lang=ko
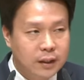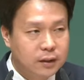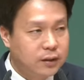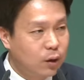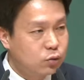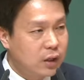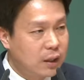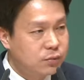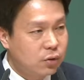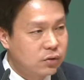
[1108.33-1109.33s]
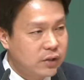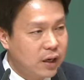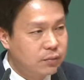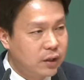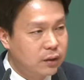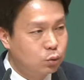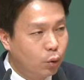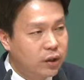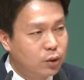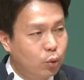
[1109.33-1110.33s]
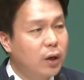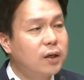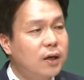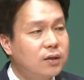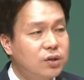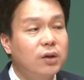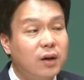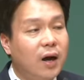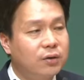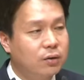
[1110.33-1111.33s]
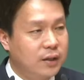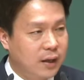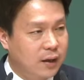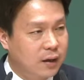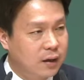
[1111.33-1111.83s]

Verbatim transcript: 그 예루살렘 성 사람들이 돌이키고 회개할 기회가 아니었나.